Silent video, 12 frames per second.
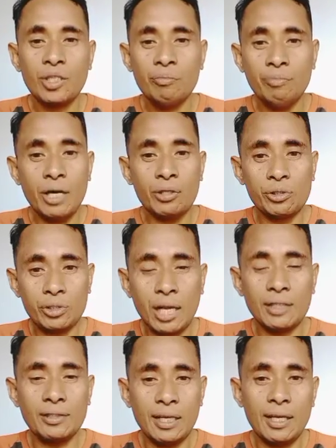Baru
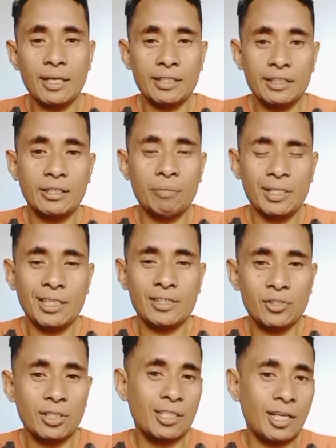saja kita
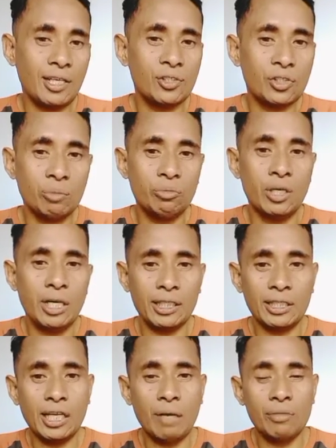menyaksikan sebuah
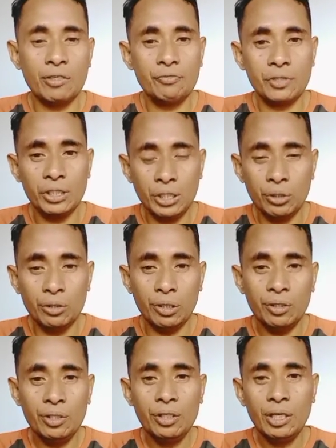rekaman
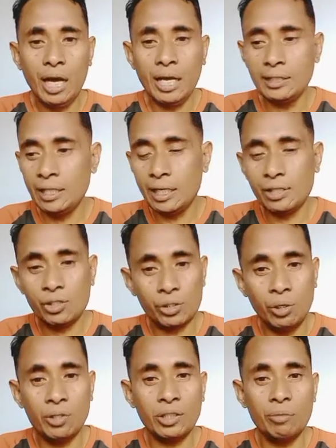video ada
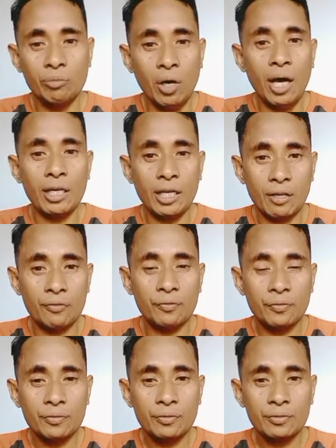seorang mu'alaf